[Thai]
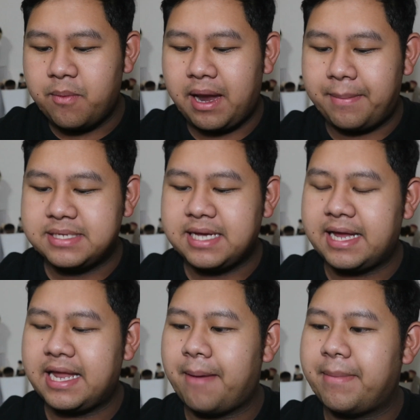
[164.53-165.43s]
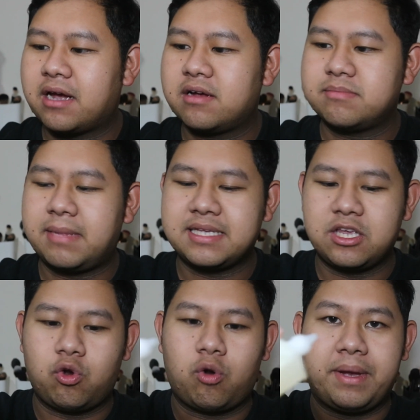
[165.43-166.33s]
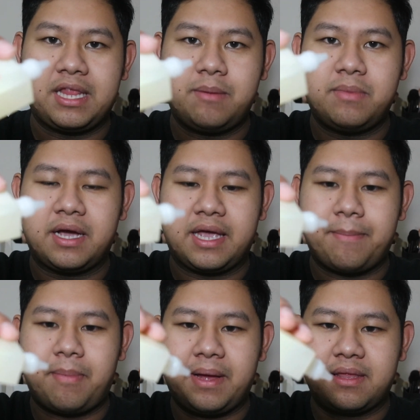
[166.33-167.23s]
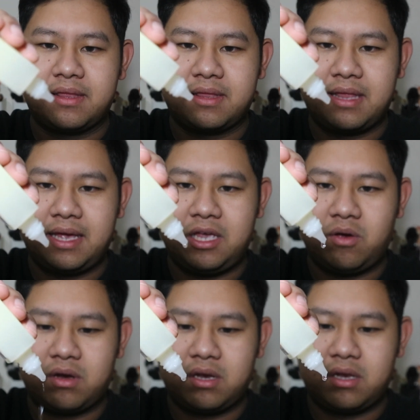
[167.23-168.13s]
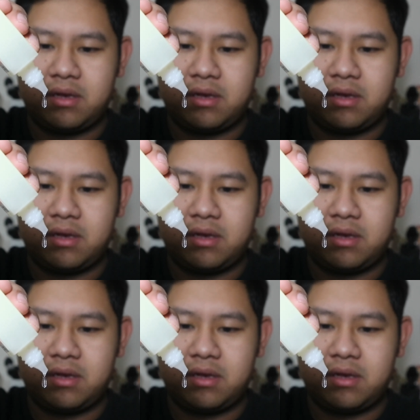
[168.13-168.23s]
เวลาเบสใช้เนี่ยเบก็มักจะหยดลงไปที่มืออย่างเงี้ยประมาณ 4 หยด